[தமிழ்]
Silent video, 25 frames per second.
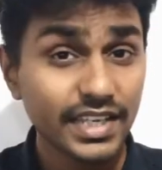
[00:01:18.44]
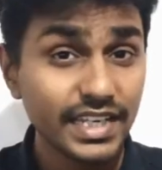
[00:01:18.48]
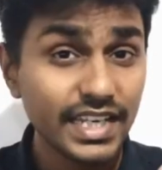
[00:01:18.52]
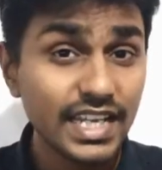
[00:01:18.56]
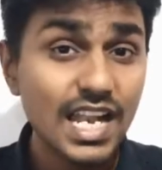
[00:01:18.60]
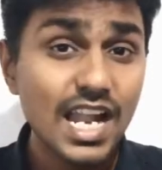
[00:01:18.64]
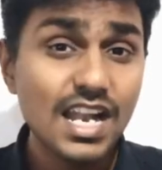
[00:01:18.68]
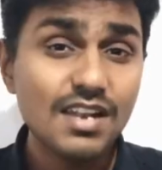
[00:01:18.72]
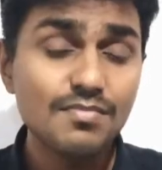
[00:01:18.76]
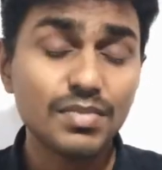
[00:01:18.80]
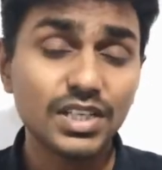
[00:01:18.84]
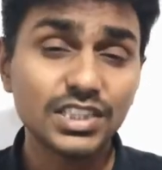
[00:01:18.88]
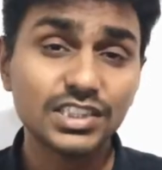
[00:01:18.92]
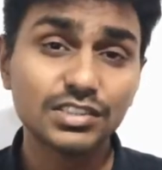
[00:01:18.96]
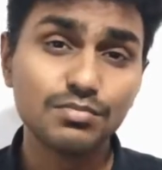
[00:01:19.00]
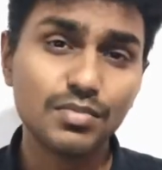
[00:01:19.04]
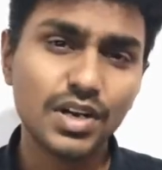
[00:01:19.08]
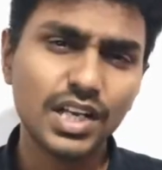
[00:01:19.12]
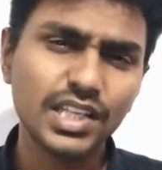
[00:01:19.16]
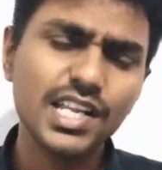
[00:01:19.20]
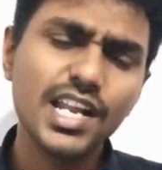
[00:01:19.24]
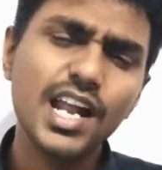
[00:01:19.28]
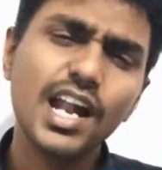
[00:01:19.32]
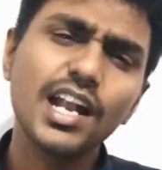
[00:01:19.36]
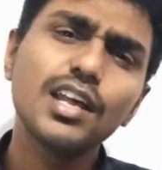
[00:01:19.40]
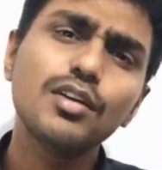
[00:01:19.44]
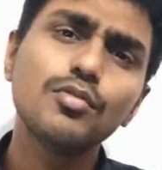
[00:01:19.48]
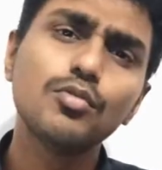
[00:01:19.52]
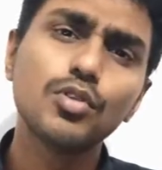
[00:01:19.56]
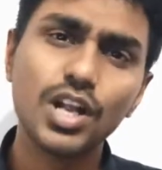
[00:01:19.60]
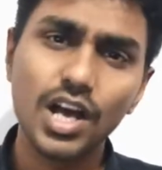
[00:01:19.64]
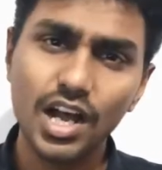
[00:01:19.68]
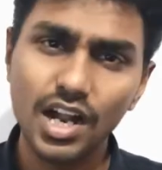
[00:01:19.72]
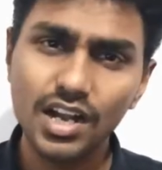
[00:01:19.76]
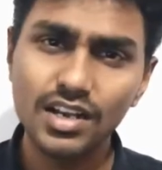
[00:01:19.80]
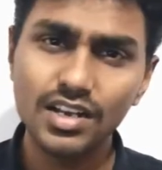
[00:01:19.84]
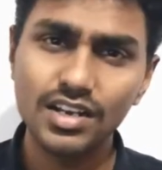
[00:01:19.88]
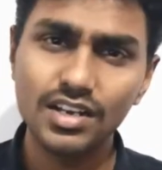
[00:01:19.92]
ஈலன் மஸ்க் மாதிரியான ஒரு
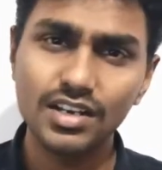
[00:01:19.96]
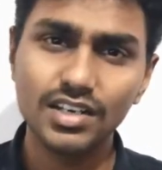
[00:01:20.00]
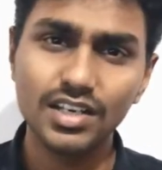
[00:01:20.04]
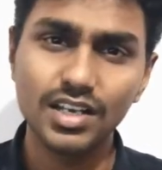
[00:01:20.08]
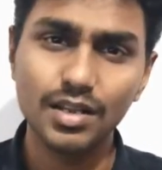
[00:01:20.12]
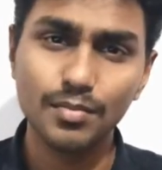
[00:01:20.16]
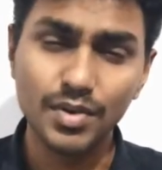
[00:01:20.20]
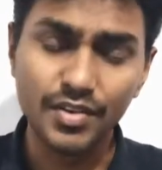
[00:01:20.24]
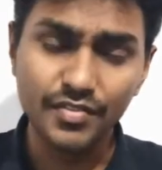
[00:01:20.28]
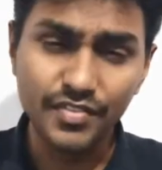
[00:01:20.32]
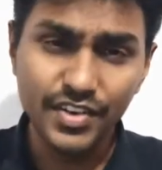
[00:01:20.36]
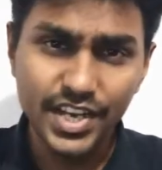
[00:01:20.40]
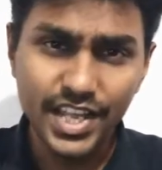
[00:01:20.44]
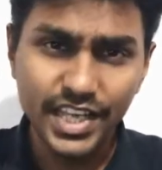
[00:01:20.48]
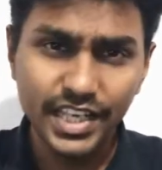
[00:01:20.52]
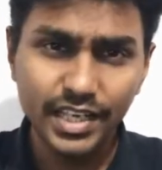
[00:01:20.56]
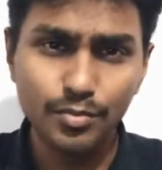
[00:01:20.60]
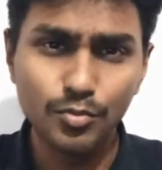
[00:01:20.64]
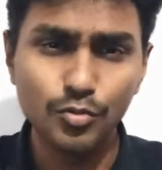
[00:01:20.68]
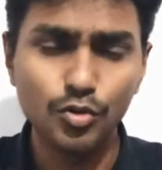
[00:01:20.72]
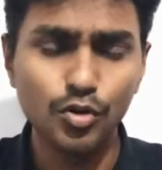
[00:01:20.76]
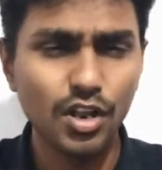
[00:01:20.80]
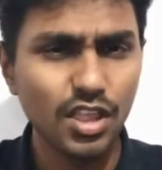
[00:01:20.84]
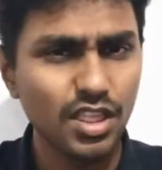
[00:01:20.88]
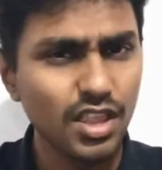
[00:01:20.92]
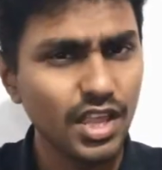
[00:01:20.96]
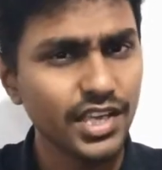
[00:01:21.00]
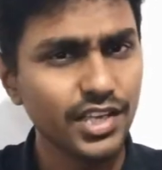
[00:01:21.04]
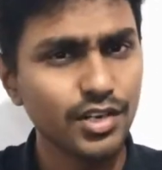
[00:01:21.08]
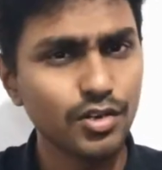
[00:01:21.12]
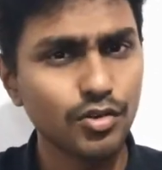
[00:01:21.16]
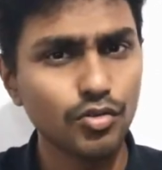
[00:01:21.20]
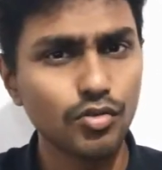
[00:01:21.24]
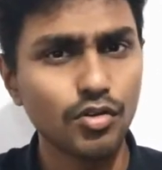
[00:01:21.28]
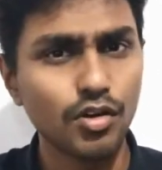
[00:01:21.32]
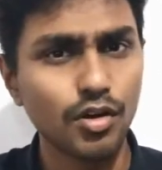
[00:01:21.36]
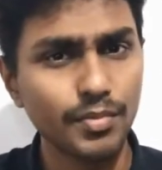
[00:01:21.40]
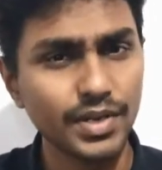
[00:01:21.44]
ஆள் நம்ம வீடியோ கேம்குள்ளே தான்
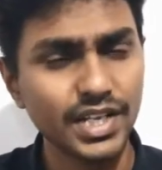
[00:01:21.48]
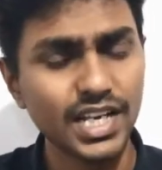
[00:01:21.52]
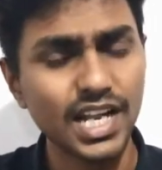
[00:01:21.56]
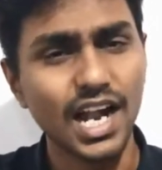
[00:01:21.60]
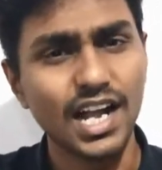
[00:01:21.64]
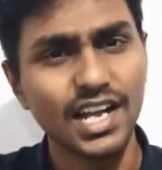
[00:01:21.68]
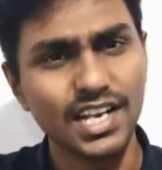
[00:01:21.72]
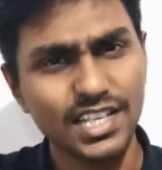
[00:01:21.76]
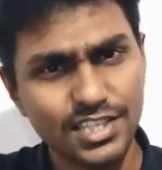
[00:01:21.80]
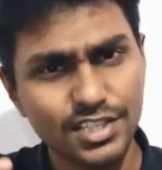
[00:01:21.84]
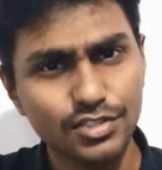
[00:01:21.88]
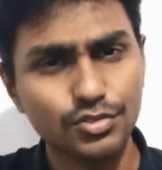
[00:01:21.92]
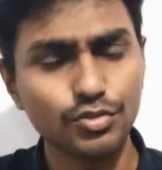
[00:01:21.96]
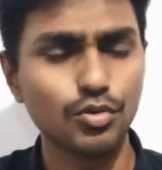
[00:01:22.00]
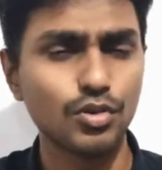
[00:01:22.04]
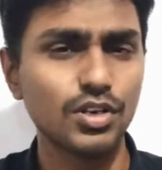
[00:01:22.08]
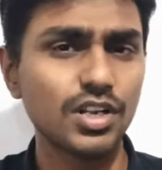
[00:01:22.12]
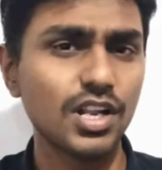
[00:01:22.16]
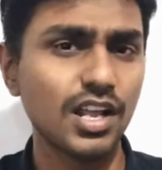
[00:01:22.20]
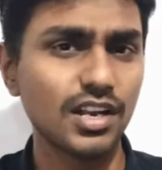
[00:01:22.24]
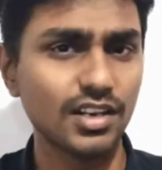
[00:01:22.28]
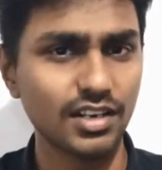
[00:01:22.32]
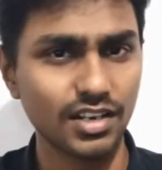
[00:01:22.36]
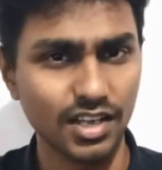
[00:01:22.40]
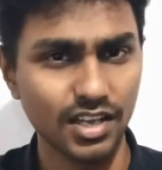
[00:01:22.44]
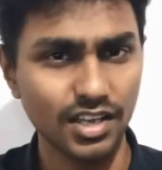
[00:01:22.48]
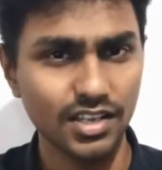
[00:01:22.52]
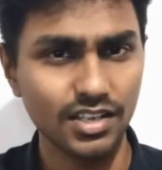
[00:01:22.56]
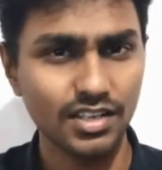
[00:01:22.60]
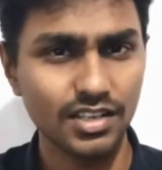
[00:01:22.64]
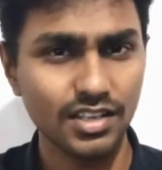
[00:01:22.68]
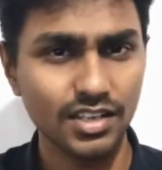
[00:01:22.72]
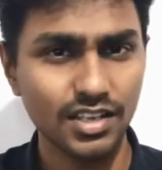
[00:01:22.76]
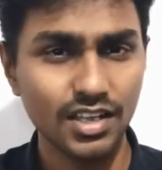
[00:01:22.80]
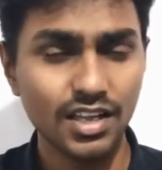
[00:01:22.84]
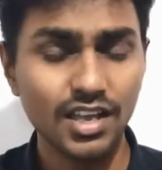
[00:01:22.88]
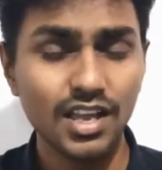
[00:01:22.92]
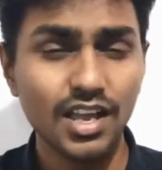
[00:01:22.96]
இருக்கோம் அப்படின்னு அடித்து சொல்கிறாருன்னா
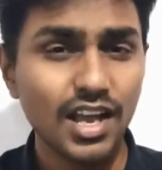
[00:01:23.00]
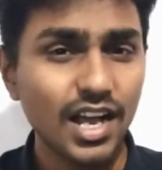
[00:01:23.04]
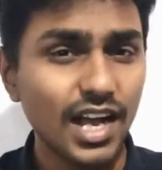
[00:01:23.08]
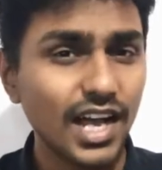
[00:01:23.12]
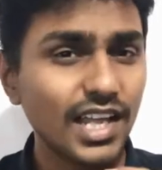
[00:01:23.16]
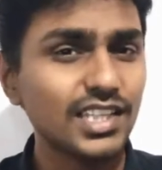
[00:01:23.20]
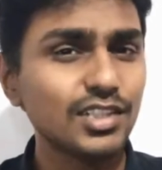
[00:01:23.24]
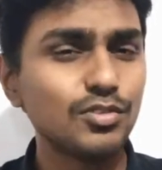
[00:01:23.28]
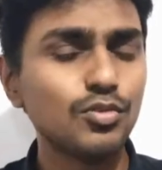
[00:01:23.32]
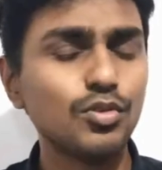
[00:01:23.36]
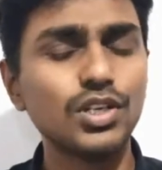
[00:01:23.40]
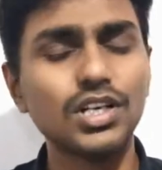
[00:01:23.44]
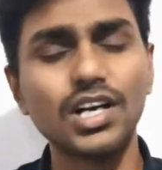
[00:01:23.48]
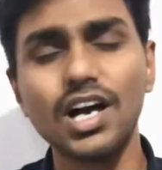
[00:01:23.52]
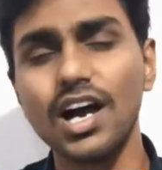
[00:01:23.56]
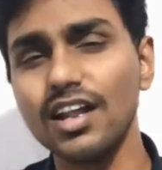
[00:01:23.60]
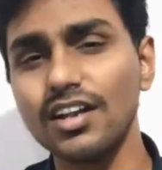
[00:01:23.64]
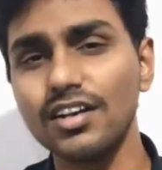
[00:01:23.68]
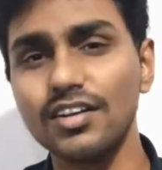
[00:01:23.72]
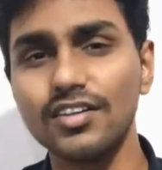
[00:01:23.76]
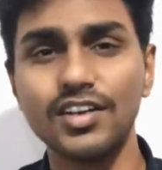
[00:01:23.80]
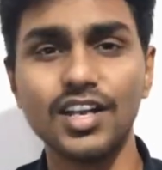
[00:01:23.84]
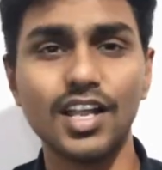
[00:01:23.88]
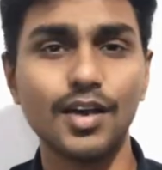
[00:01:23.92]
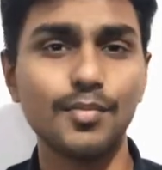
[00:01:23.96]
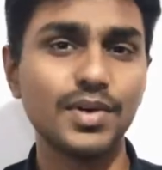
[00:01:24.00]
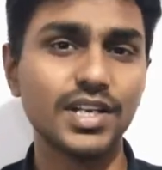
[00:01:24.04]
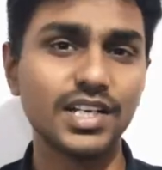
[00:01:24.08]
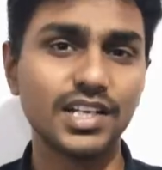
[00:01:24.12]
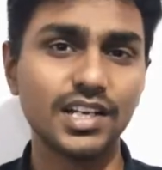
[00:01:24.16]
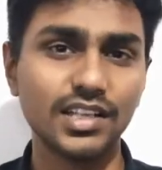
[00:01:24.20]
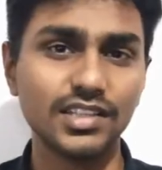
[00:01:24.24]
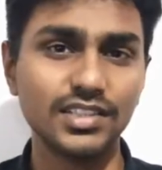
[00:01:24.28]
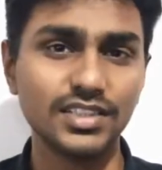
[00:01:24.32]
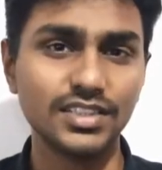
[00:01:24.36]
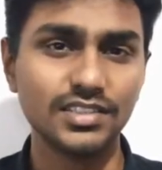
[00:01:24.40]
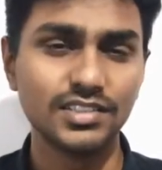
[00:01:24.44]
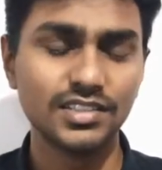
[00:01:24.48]
அதுக்கு ஒரு காரணம் இல்லாமல்
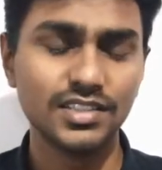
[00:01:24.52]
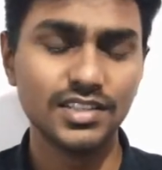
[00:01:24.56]
இருக்காது